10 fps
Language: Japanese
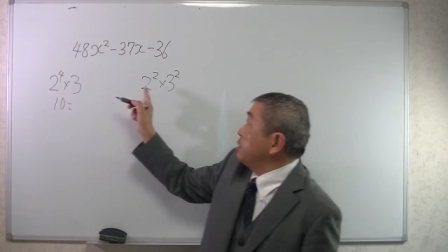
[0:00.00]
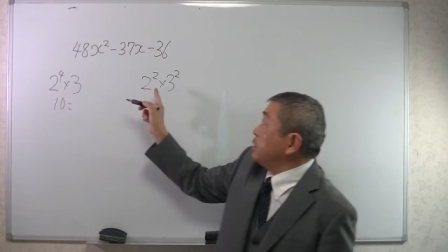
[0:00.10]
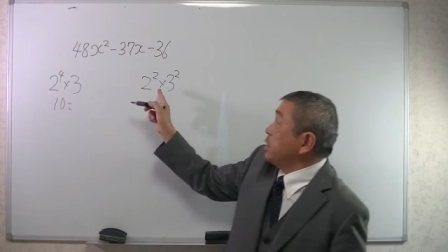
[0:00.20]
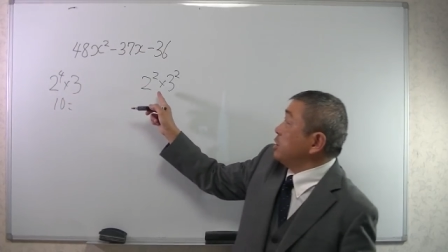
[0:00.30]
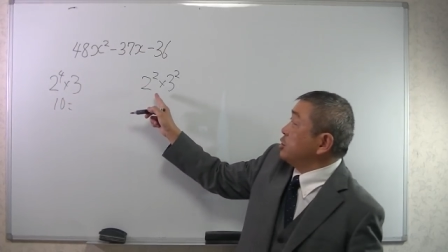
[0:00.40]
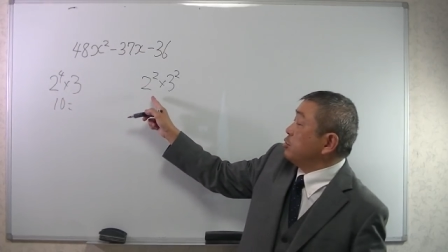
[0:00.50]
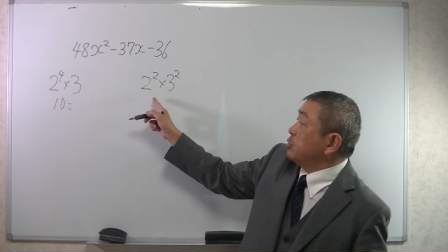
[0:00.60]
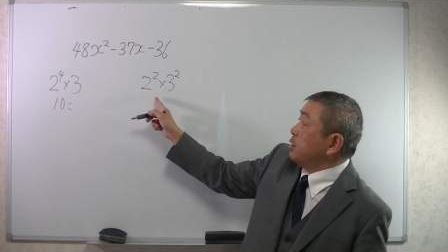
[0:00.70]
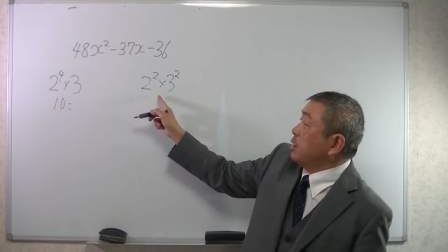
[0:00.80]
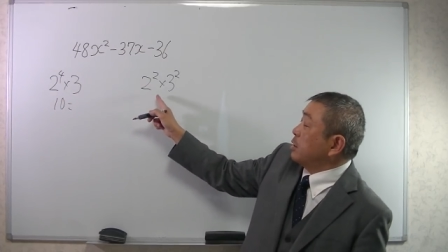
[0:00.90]
で
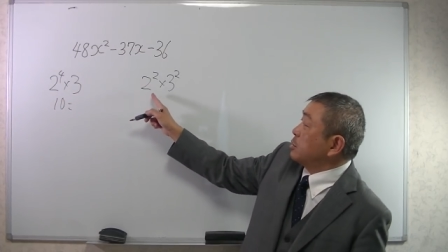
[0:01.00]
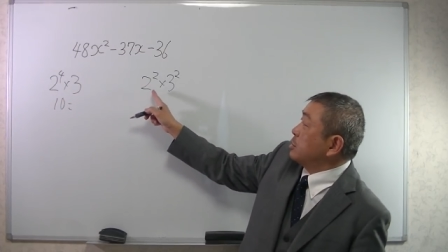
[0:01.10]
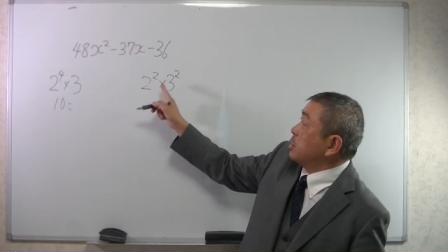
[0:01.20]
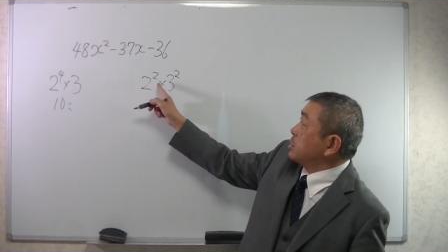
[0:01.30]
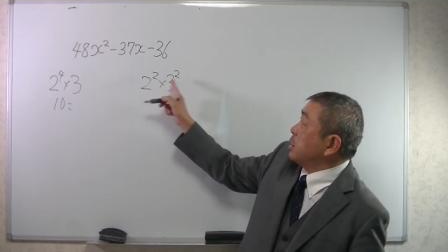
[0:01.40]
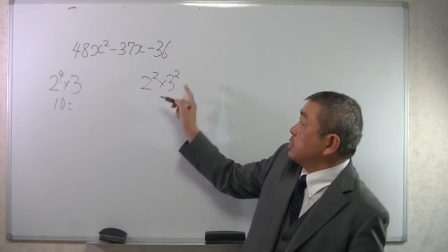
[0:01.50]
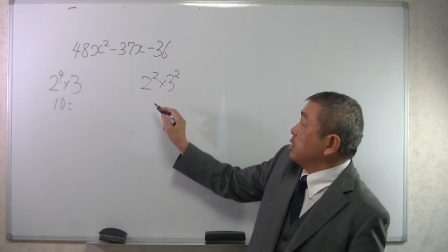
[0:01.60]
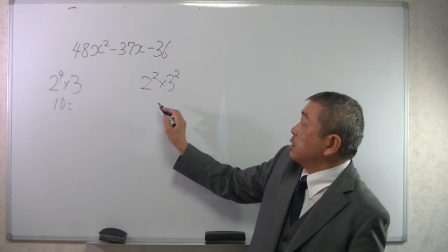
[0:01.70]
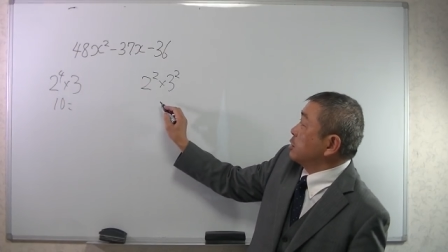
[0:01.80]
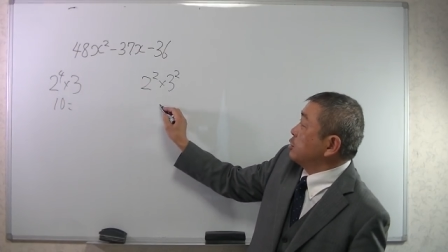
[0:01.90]
36には約数が
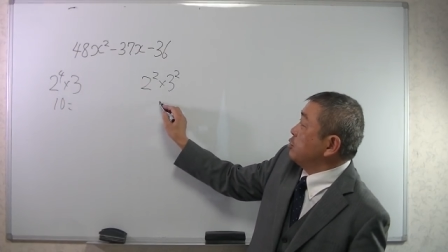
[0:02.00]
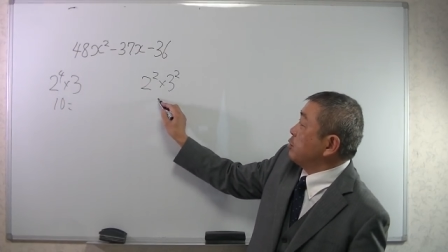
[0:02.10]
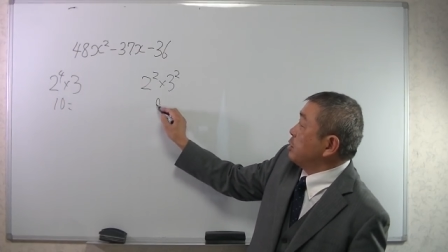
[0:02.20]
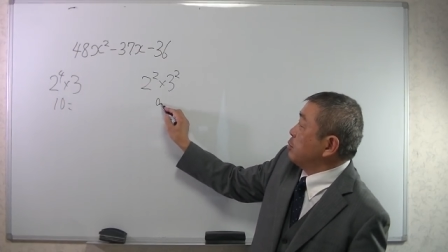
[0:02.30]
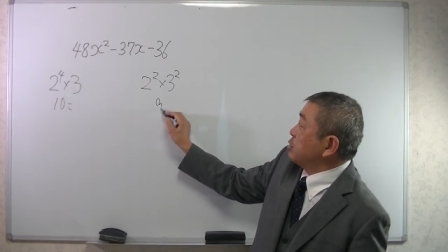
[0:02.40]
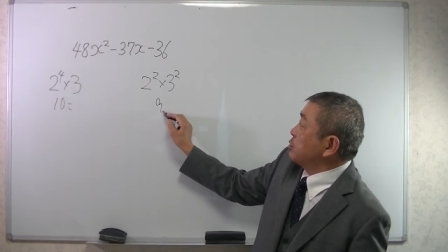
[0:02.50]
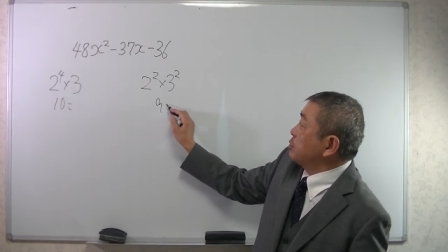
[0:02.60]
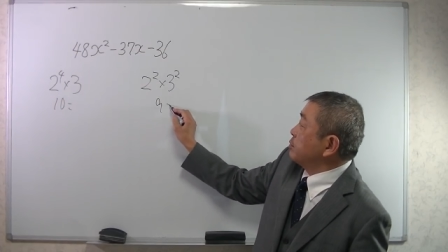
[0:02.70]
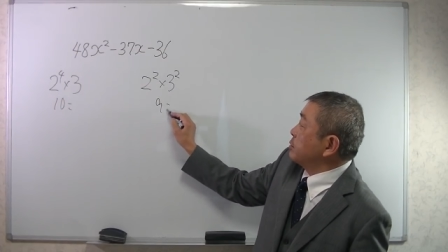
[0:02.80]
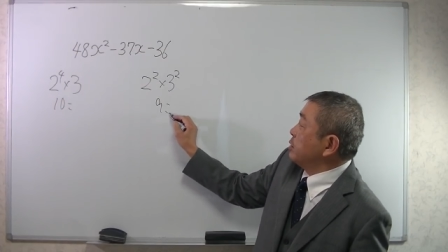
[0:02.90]
サザンが9個ありますと